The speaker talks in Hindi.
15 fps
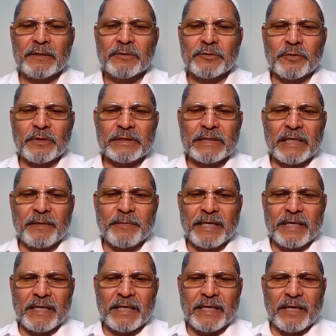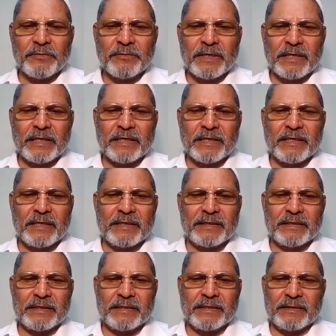थोड़ा सा हमें अलाउ करिएगा
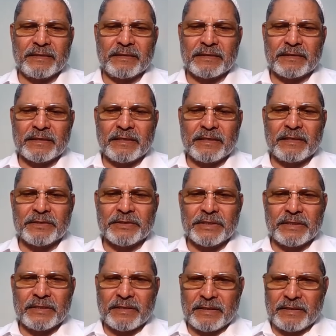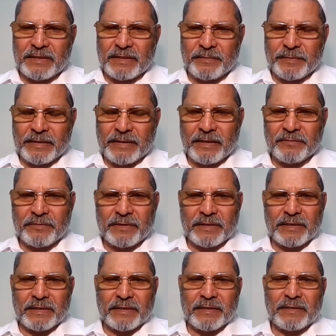ये स्क्रीन शेयर करना हमें अलाउ
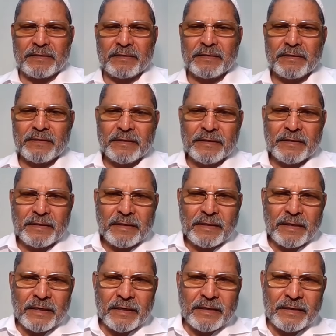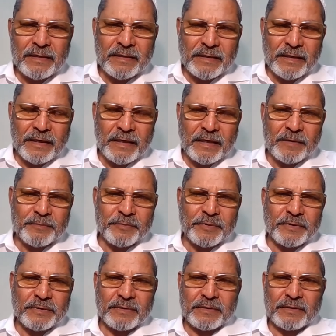करिएगा अगर आप
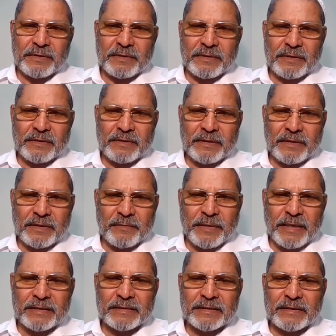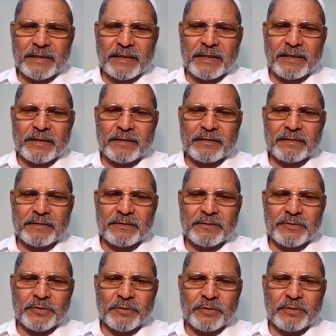हमास का
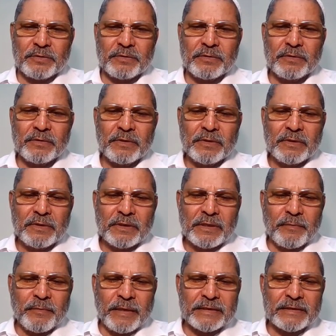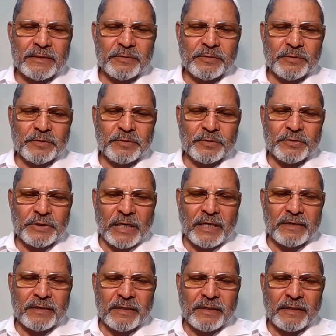जो हमास का जो
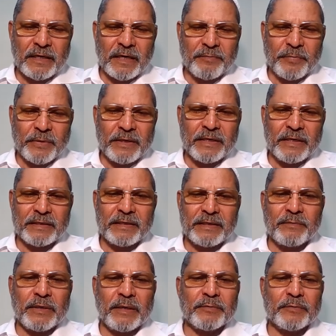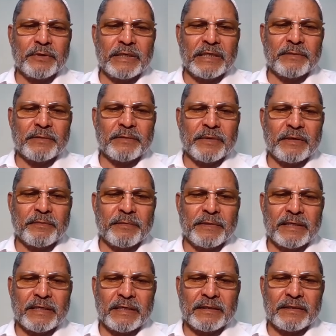चार्टर अगर आप पढ़ लेंगे हम आपको एक मिनट में
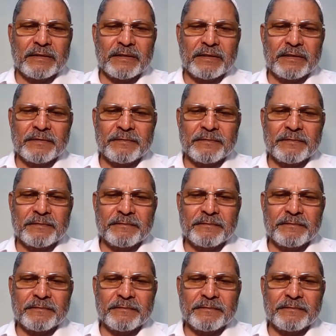दिखा देते हैं